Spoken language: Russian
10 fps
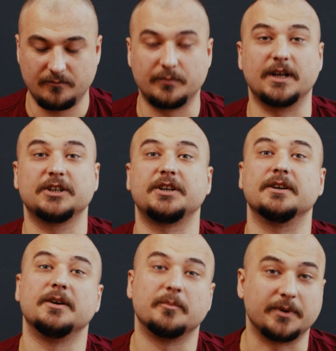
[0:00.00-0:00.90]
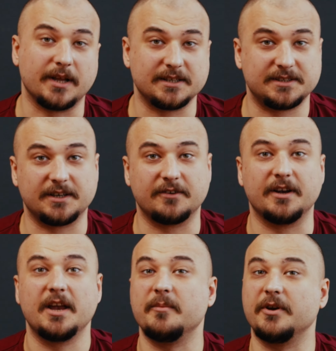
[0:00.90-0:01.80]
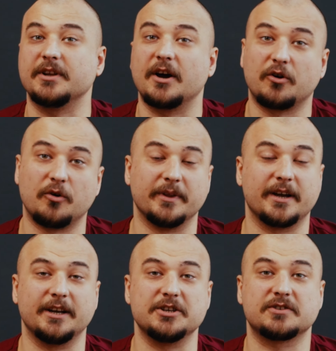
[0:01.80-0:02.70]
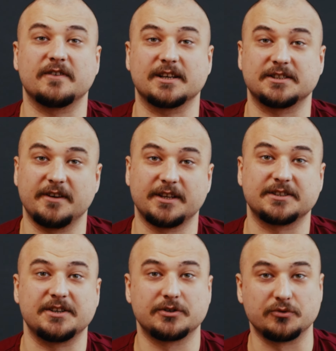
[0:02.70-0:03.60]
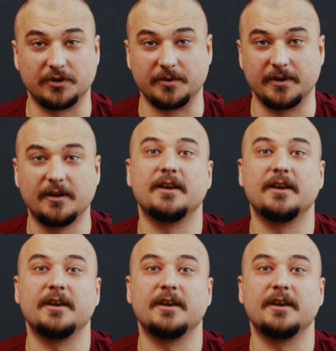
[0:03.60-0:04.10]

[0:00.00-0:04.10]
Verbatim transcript: Плашки пластиковый, имеет огромное количество расцветок с рисунками,